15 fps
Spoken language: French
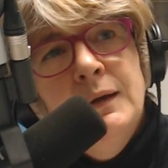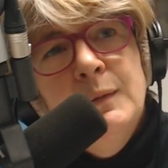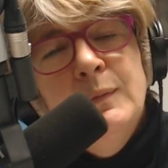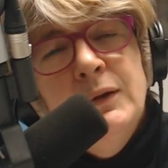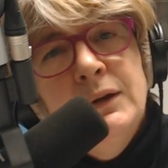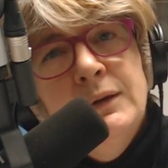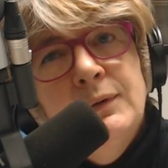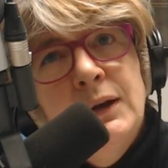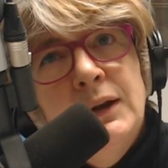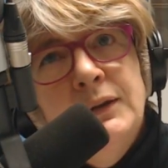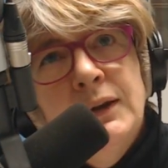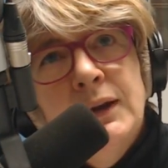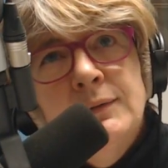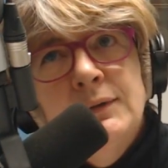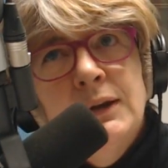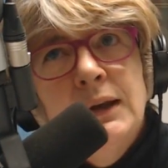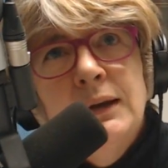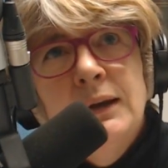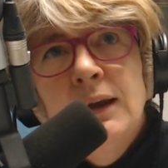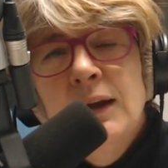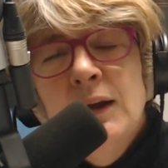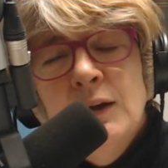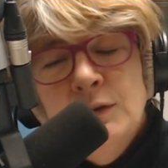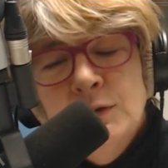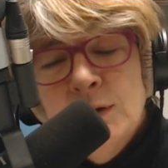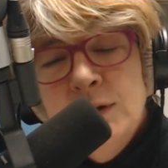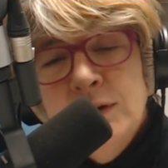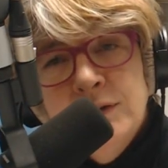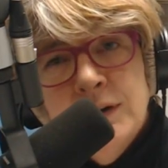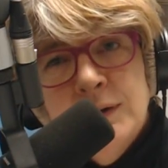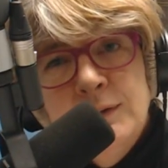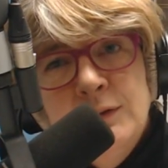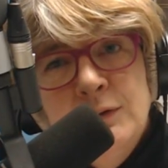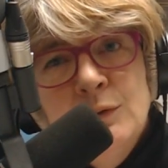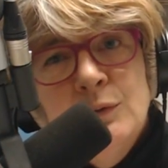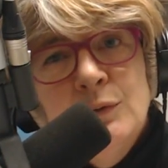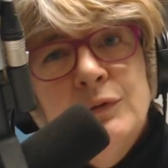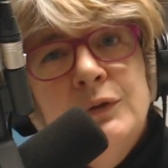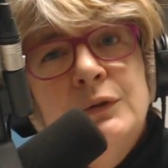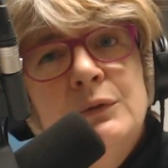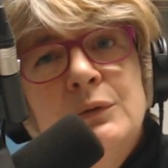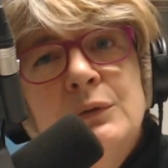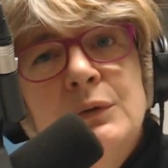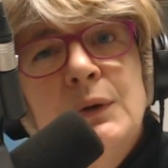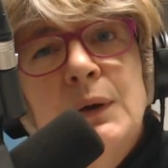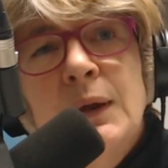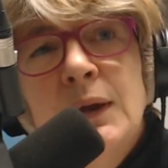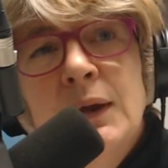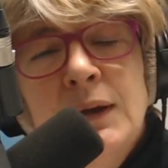Les bénévoles interviennent dans les services de long séjour,